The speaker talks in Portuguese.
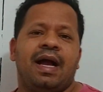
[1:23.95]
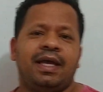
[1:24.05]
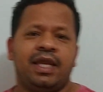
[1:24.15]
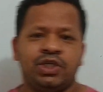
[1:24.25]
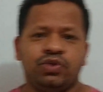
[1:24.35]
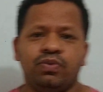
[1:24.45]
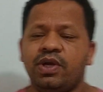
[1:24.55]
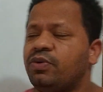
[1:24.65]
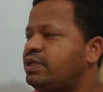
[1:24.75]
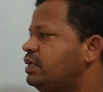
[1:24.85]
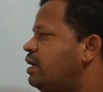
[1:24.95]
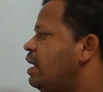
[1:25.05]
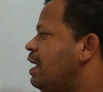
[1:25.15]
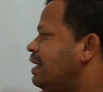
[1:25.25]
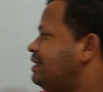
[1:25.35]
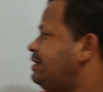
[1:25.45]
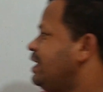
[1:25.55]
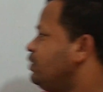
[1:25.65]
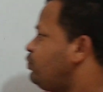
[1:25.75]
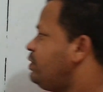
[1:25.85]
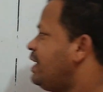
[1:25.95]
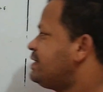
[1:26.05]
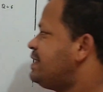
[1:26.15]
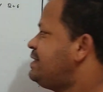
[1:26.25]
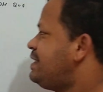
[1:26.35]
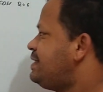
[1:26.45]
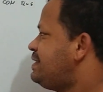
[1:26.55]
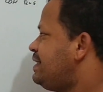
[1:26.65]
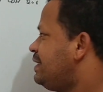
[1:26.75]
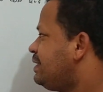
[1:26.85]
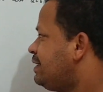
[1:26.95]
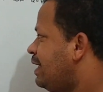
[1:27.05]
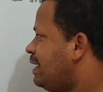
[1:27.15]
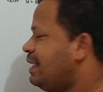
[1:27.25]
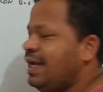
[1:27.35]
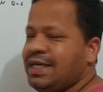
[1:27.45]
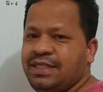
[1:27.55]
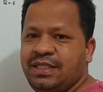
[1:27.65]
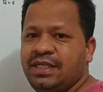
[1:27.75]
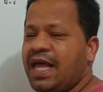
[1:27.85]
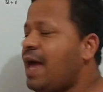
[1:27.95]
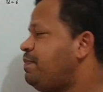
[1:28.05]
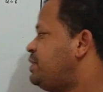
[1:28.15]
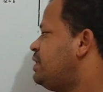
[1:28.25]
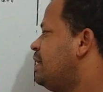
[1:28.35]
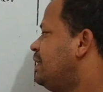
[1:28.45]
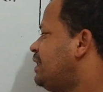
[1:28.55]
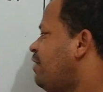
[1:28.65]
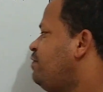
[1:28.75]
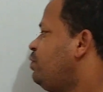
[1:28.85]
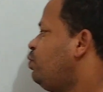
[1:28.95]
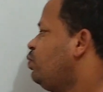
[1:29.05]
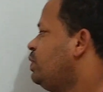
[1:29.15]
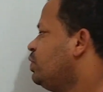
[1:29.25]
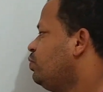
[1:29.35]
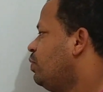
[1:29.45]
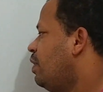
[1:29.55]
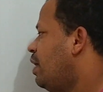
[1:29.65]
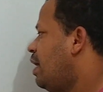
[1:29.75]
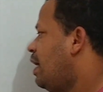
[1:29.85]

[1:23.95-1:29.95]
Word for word: Acredito eu que dentro dessas 60 caixas de lápis estava tá incluído